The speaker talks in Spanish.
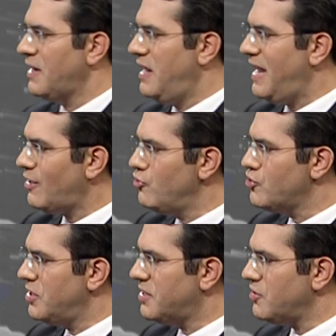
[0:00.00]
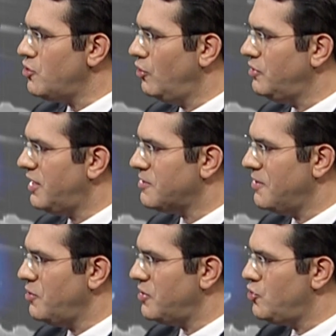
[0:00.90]
la concentración de las
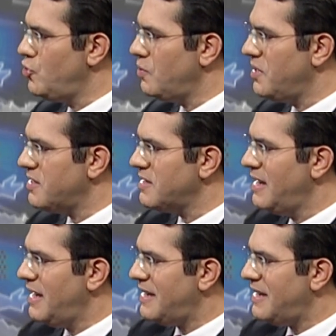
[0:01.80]
mayores lluvias